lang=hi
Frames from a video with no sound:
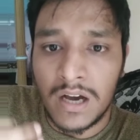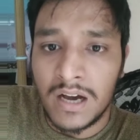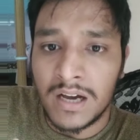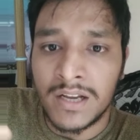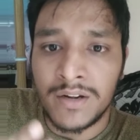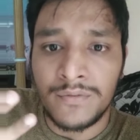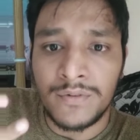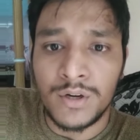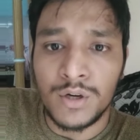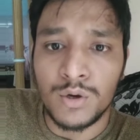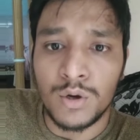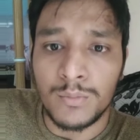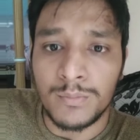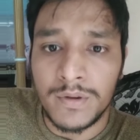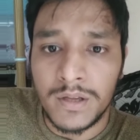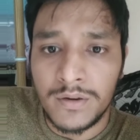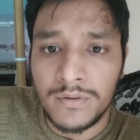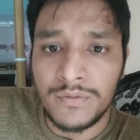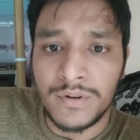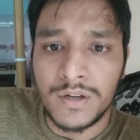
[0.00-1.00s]
आखिरी वीडियो
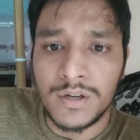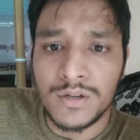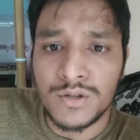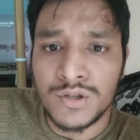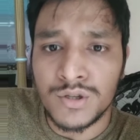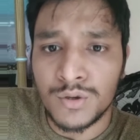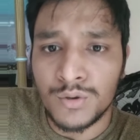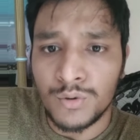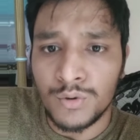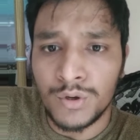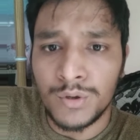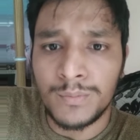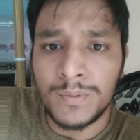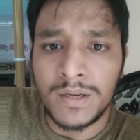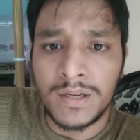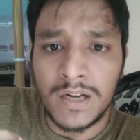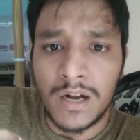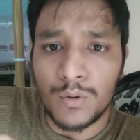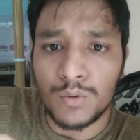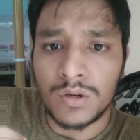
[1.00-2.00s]
मेरी वीडियो से कोई भी
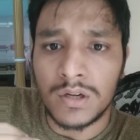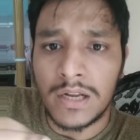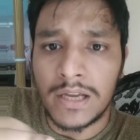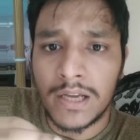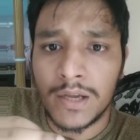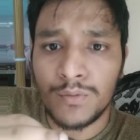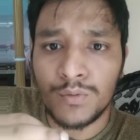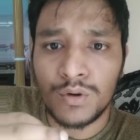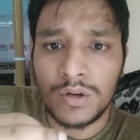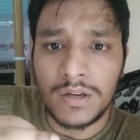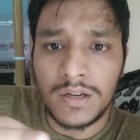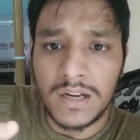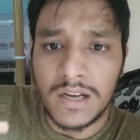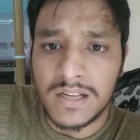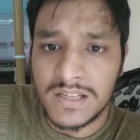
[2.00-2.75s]
डाउट लेके वो ना